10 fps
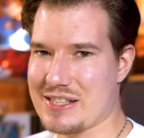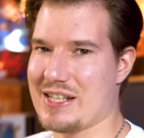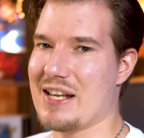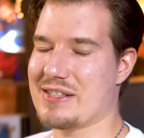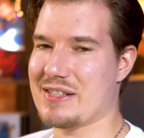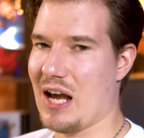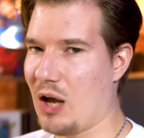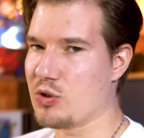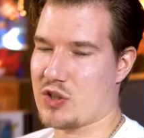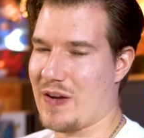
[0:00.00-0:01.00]
Sets
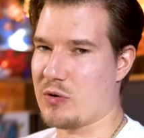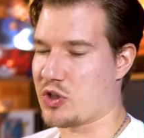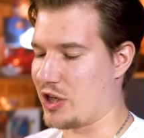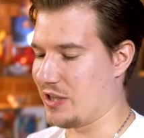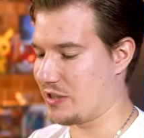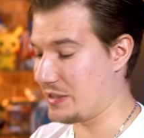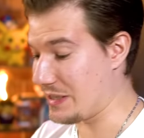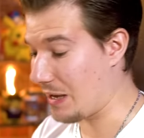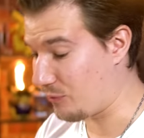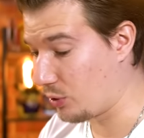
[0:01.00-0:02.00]
aus Schwert und Schild.
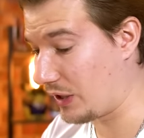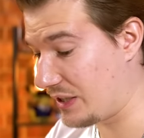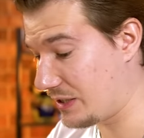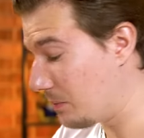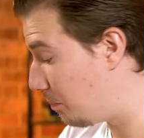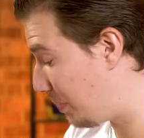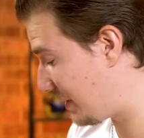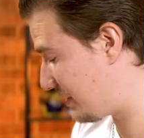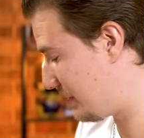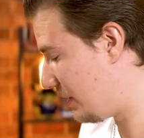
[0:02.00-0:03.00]
Die wirklich
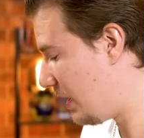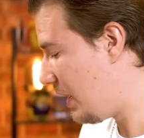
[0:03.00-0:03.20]
besten.